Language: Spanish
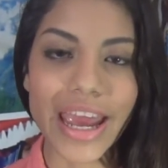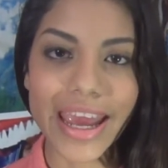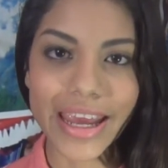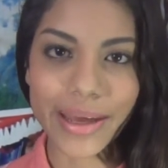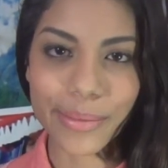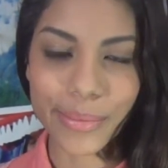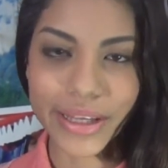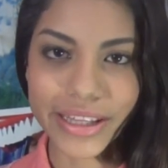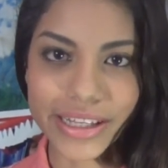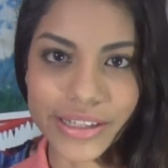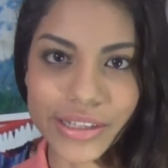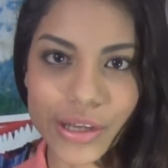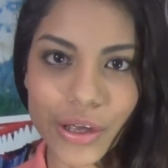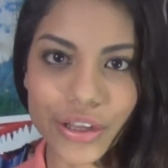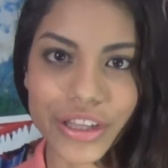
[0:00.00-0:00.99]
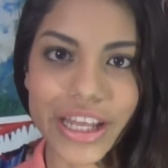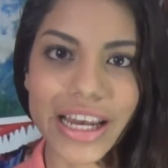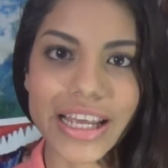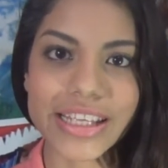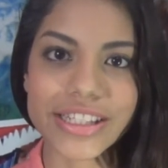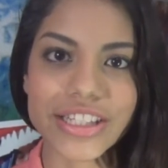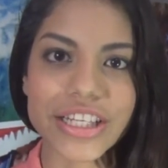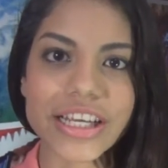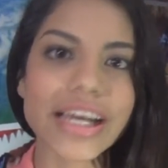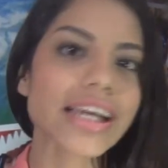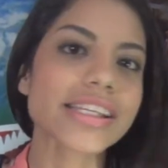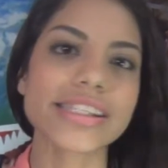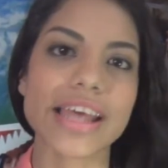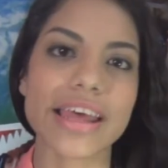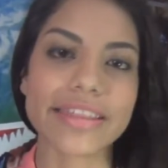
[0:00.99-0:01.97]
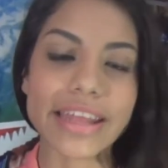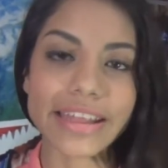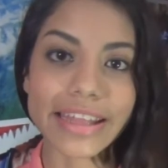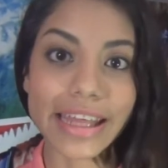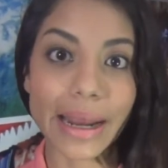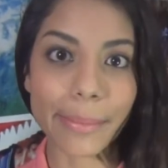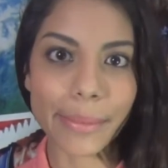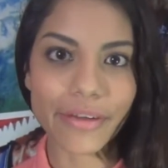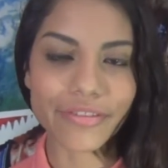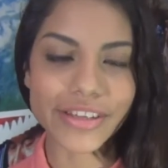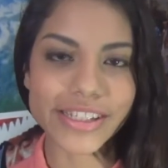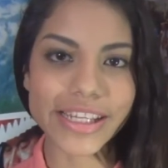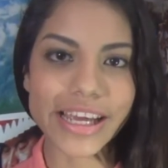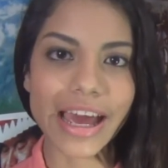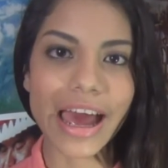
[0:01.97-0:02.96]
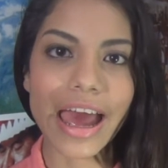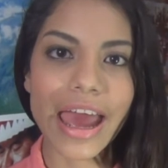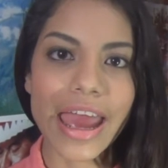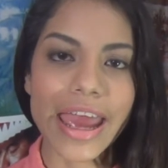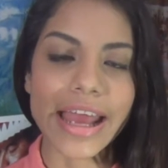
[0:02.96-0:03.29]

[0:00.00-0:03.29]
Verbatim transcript: e invitación de las chicas de Terapia Física